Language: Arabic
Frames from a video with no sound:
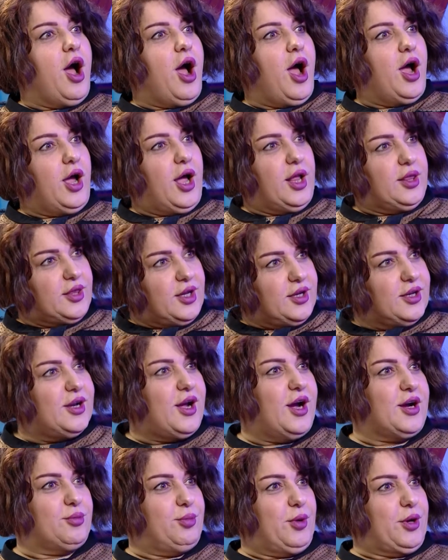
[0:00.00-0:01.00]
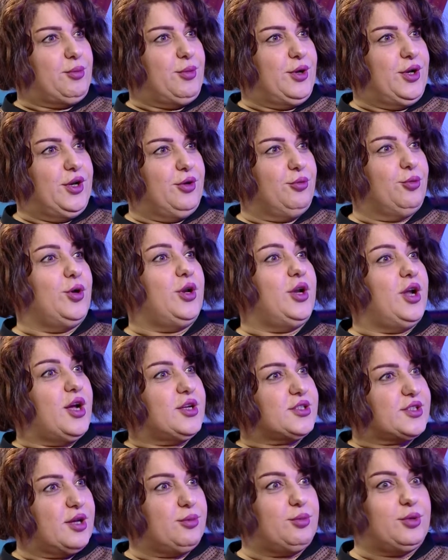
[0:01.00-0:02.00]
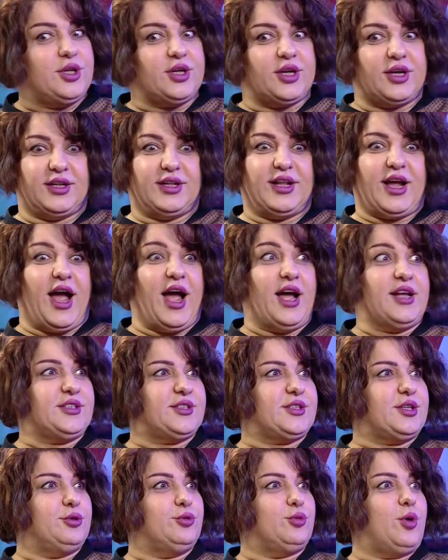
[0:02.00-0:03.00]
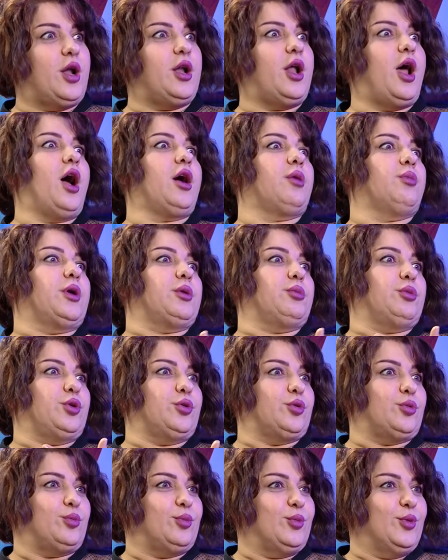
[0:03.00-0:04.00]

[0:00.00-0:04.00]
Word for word: حتى اللي اكبر مني واللي اصغر مني كنت احس انه انا اكبر منهم